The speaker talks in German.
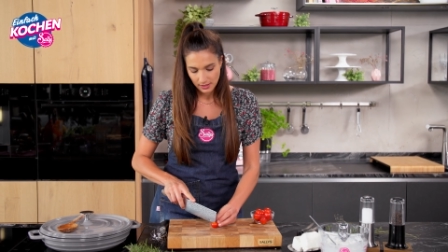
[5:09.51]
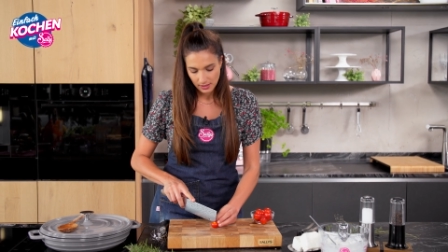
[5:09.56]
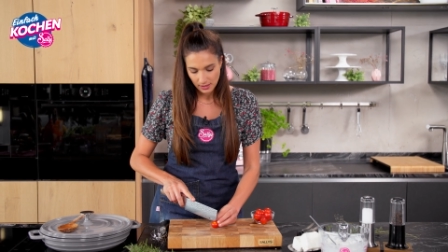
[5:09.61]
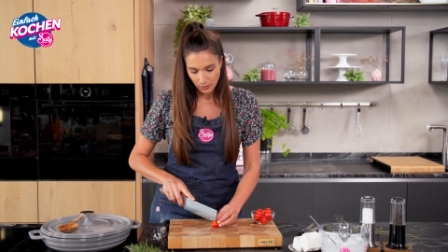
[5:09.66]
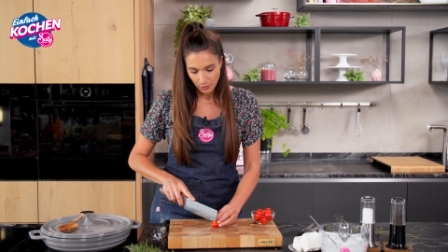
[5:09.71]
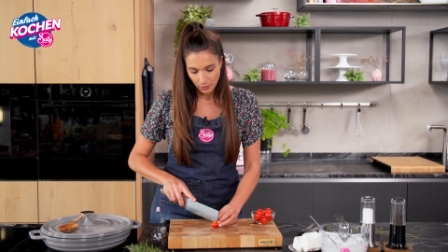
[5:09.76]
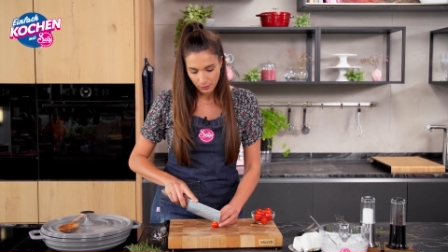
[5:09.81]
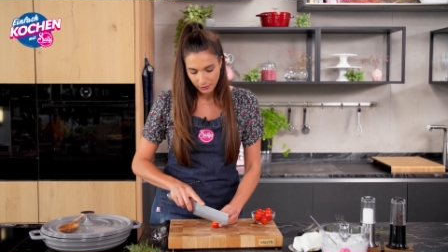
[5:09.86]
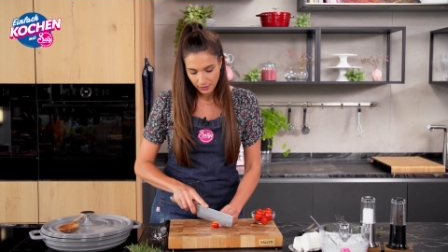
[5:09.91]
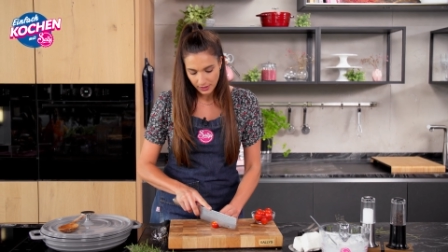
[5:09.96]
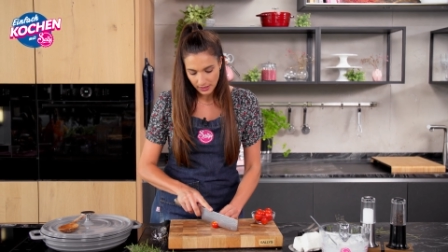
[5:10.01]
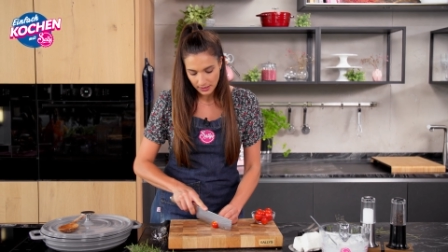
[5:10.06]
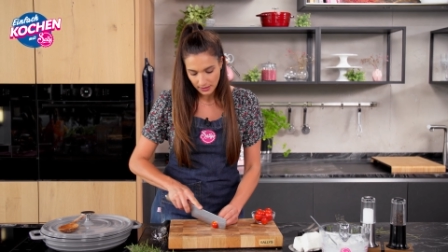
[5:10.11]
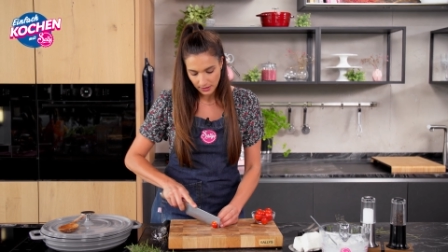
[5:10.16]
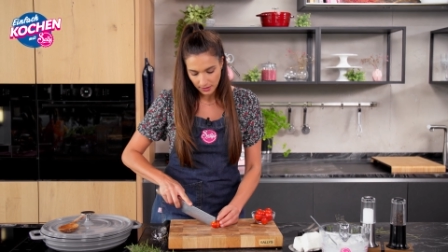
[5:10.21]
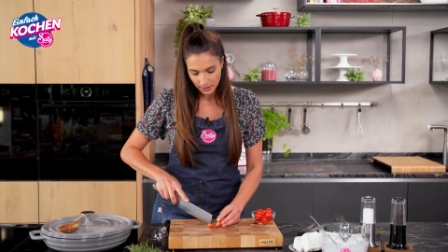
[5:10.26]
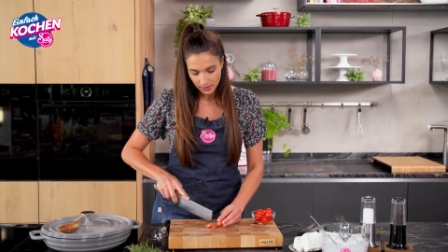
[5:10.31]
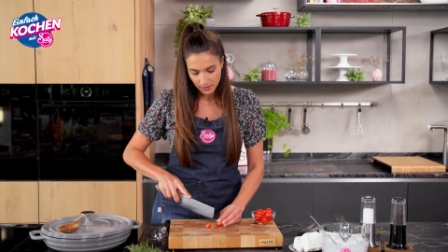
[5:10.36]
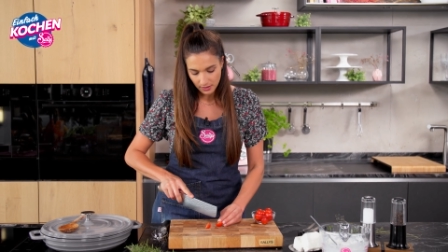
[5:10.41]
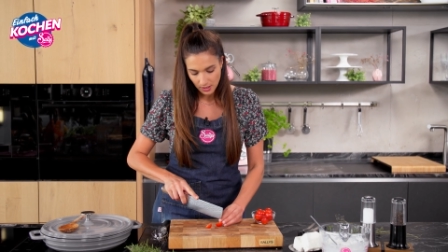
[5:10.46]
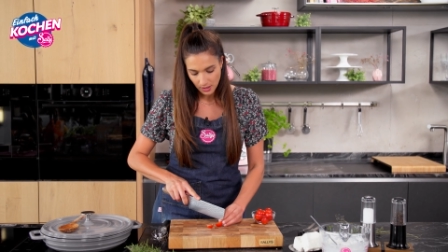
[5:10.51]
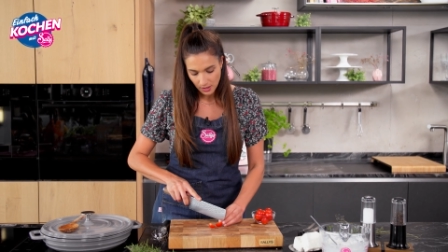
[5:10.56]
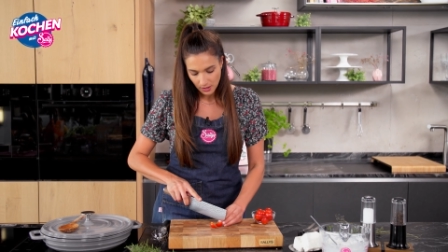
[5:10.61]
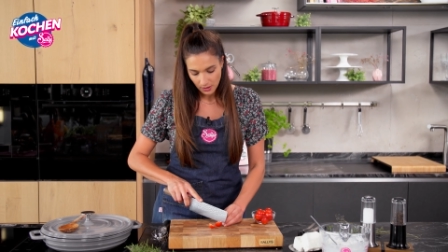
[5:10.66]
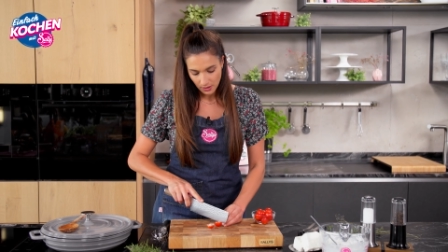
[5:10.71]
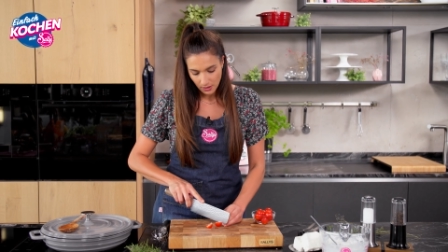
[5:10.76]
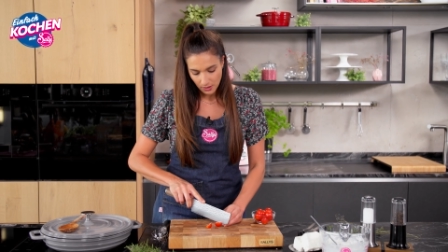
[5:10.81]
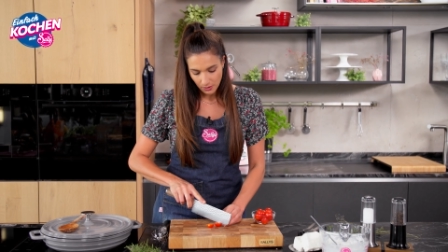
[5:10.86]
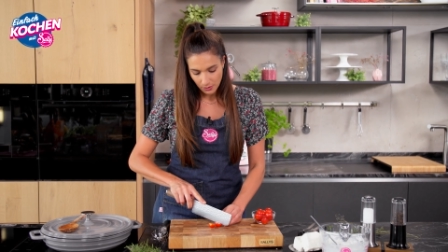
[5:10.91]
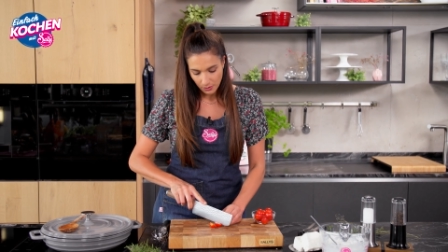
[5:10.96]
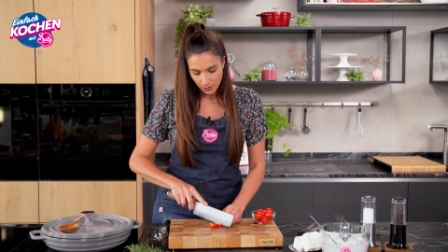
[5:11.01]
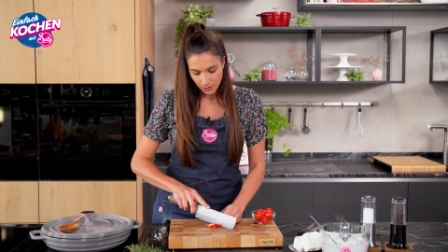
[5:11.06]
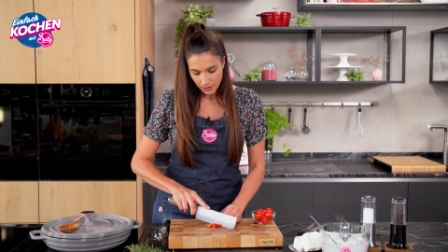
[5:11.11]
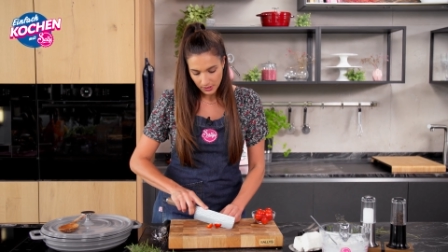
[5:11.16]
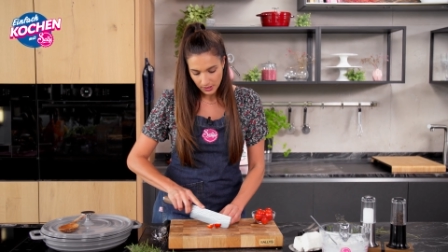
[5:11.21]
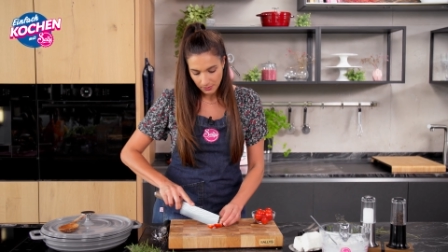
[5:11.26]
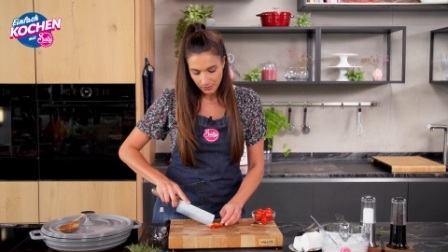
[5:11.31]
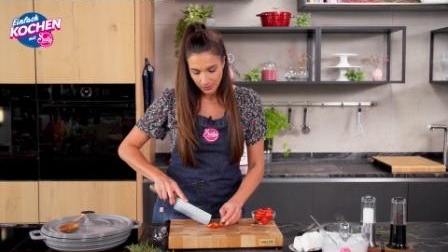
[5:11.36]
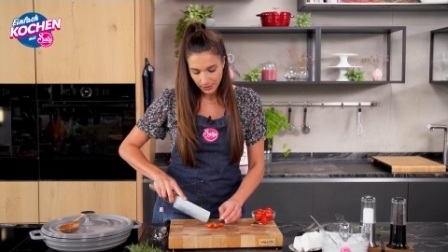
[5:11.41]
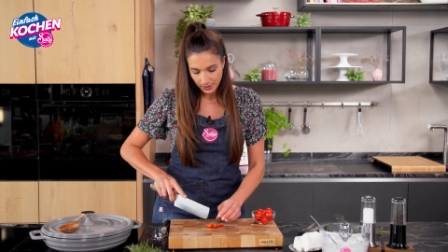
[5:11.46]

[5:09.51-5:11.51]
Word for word: hier noch vierteln, und im